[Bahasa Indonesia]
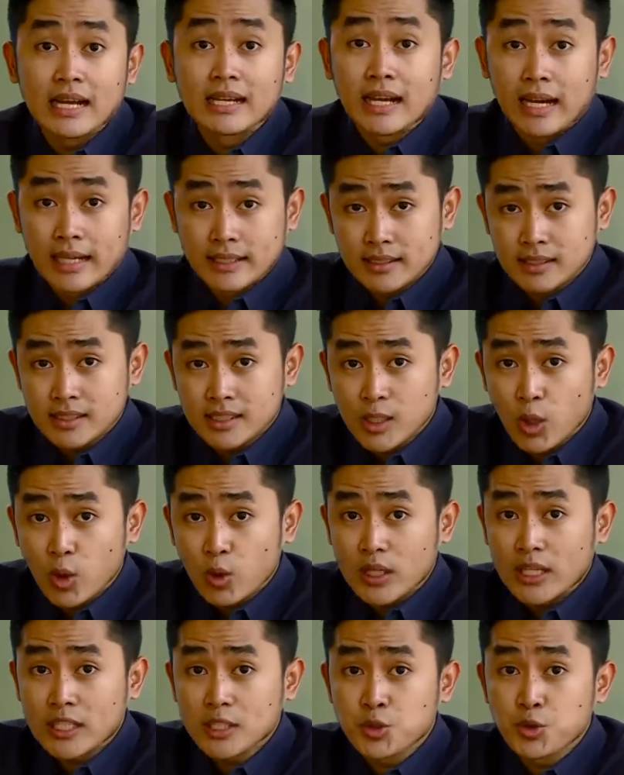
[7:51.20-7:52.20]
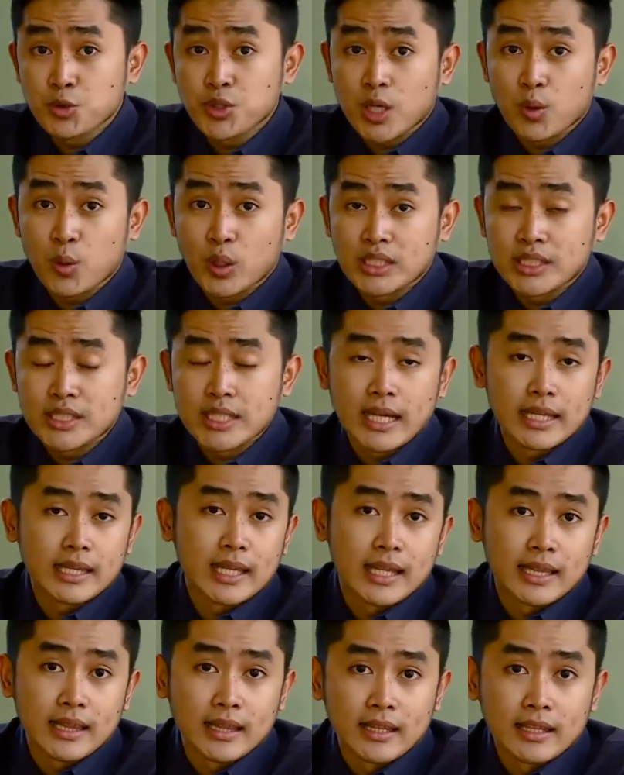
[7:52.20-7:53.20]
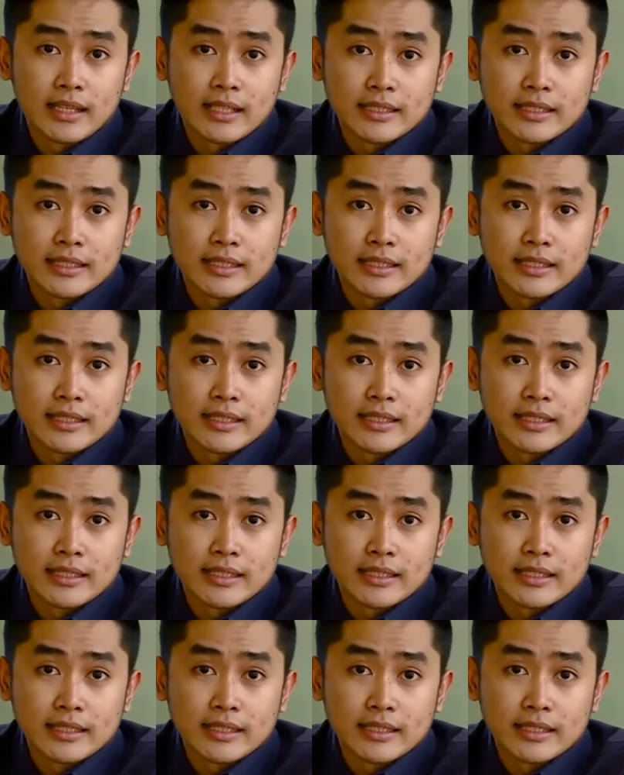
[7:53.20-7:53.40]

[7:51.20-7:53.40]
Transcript: tangan seorang Sujarwati Jalal